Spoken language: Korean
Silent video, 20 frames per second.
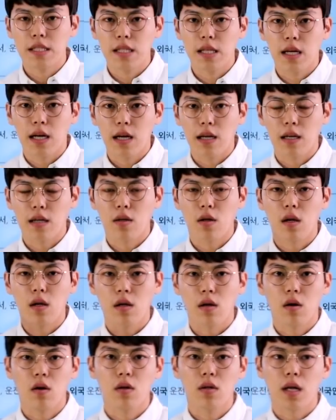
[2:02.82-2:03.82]
진행하게
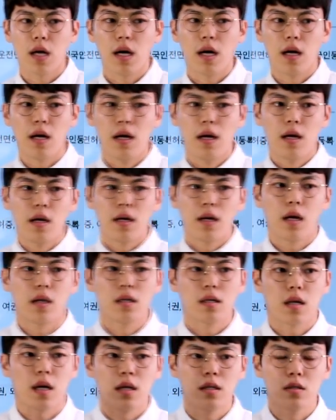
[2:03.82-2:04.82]
될
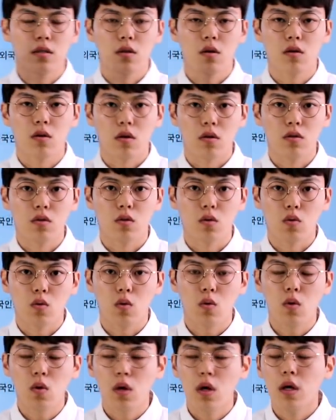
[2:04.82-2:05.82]
거다라는 가능성을 어느
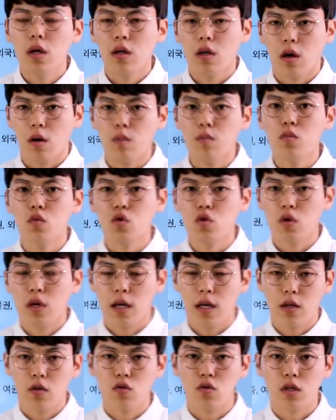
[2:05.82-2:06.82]
정도
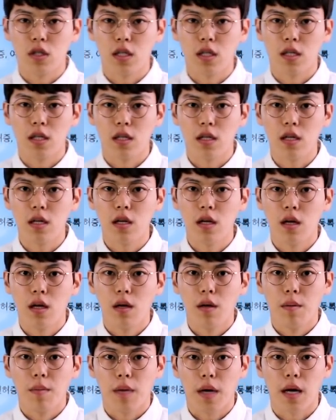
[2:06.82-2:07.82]
염두해 두시기를
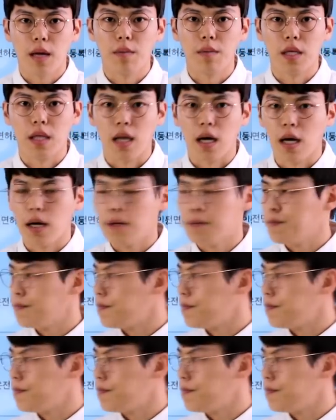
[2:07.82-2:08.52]
바랍니다.